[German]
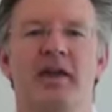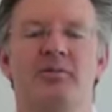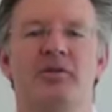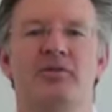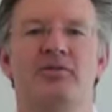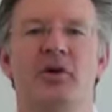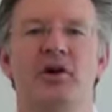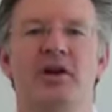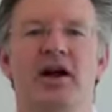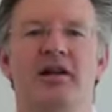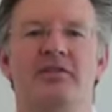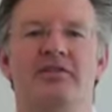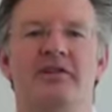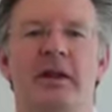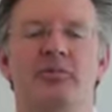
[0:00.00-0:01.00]
Geben Sie
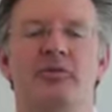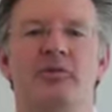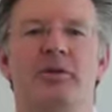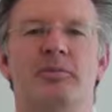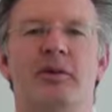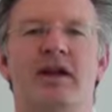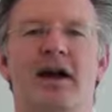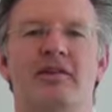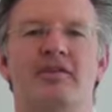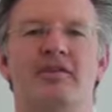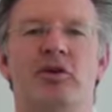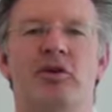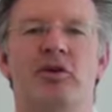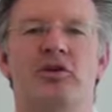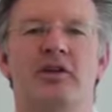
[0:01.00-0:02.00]
Vollgas, leben Sie mit
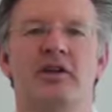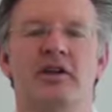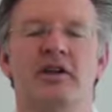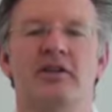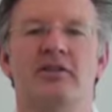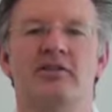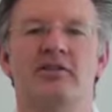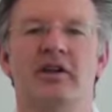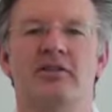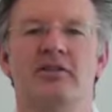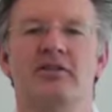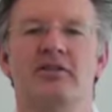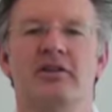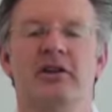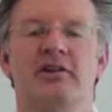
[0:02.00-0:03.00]
Begeisterung,
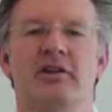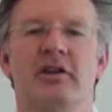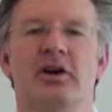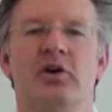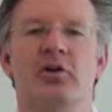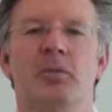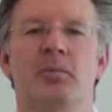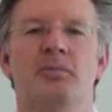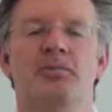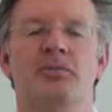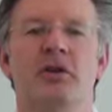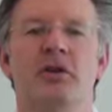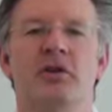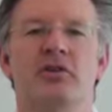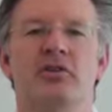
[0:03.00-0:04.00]
setzen Sie die Dinge
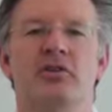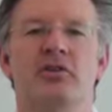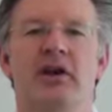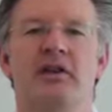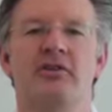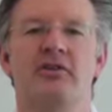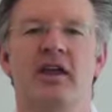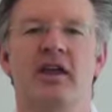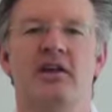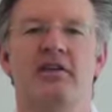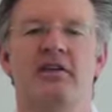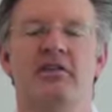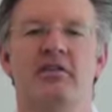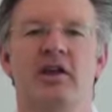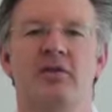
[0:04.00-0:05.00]
um und Sie werden
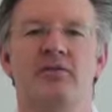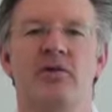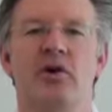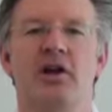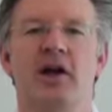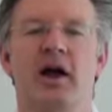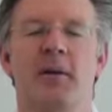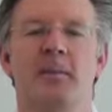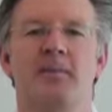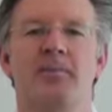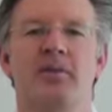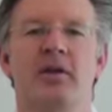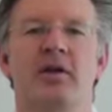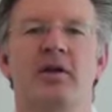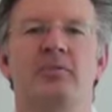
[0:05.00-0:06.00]
sehen, dass Sie Erfolg
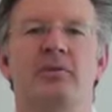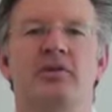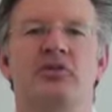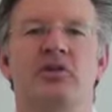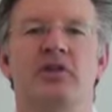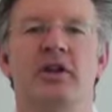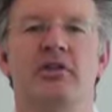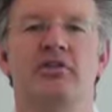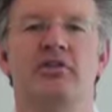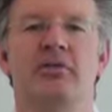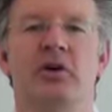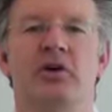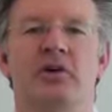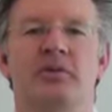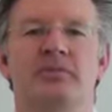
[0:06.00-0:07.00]
haben. Bis zur
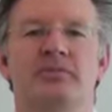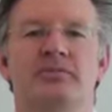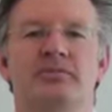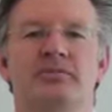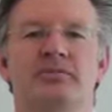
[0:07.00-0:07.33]
nächsten Woche.